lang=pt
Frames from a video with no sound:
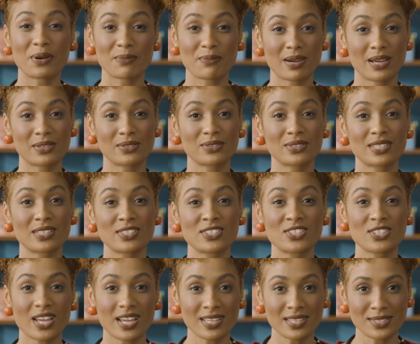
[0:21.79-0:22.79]
o armário que
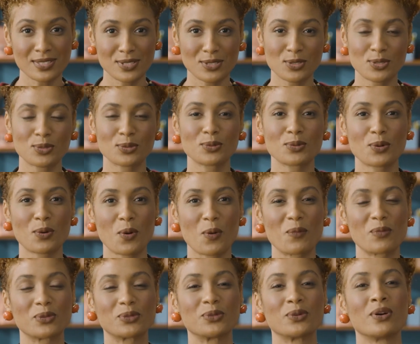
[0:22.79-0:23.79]
já existe no
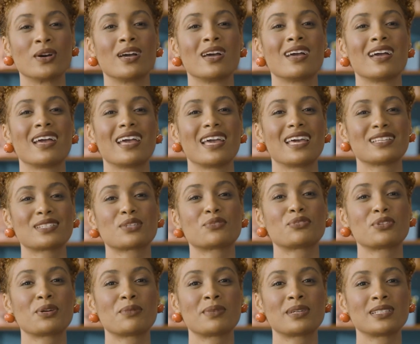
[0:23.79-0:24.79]
cômodo. Essa
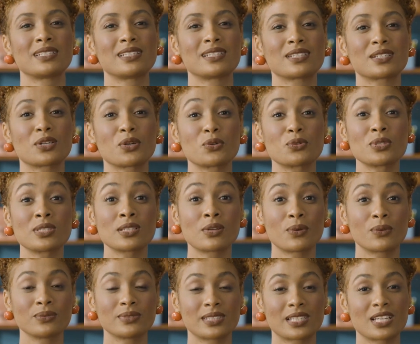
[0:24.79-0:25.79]
foi a maneira que eu
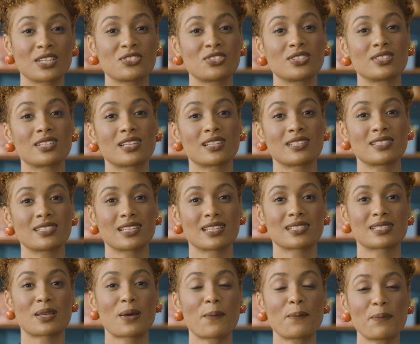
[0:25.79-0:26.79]
encontrei de trazer
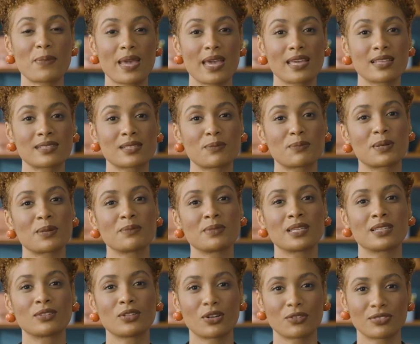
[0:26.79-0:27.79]
essa peça para
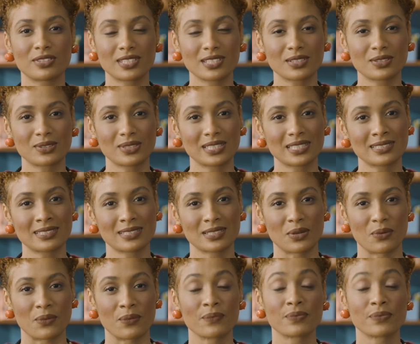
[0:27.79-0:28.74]
minha nova decoração.